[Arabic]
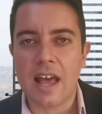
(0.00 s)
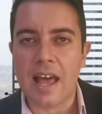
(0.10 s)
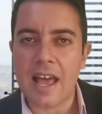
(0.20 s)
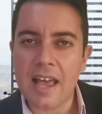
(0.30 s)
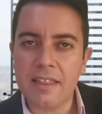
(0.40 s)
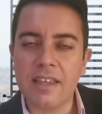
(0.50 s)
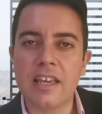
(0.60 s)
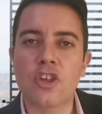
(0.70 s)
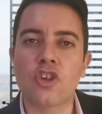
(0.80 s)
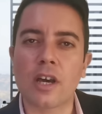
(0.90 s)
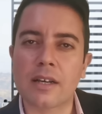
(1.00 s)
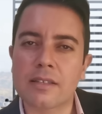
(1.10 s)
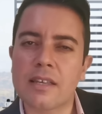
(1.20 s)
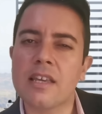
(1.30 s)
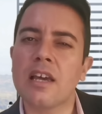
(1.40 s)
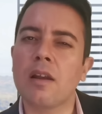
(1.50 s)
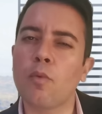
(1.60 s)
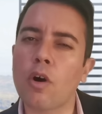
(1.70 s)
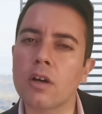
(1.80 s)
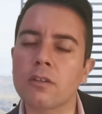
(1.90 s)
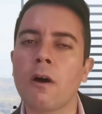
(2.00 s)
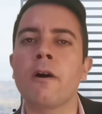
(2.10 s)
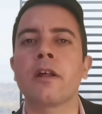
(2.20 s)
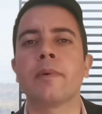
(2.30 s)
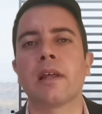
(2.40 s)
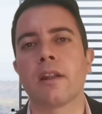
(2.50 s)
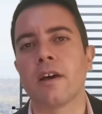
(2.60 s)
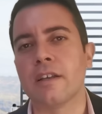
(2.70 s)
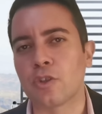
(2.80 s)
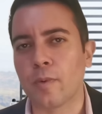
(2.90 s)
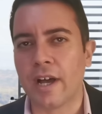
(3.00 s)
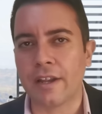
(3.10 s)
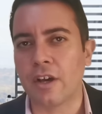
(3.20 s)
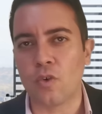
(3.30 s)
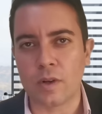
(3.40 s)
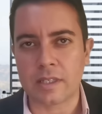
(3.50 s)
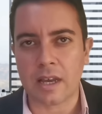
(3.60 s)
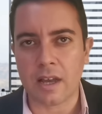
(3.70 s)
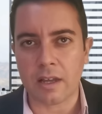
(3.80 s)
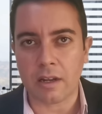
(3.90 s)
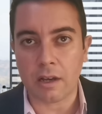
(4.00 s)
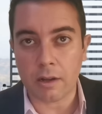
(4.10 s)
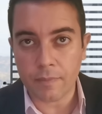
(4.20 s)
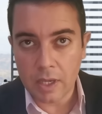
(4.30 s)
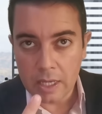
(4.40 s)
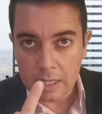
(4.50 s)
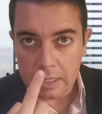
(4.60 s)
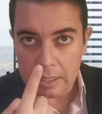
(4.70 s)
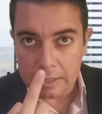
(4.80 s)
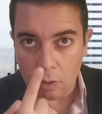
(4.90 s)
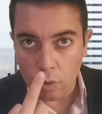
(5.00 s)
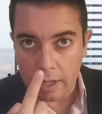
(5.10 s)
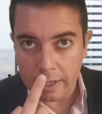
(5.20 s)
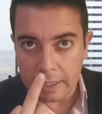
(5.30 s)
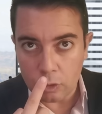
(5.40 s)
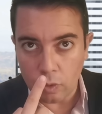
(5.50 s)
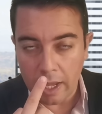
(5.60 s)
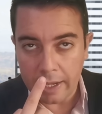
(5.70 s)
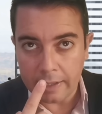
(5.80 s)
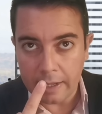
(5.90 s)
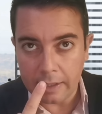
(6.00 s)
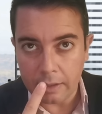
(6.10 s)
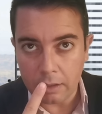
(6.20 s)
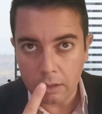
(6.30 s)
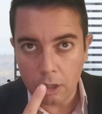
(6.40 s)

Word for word: هذه الشخصية المختارة من الله سبحانه وتعالى زوهرية العينين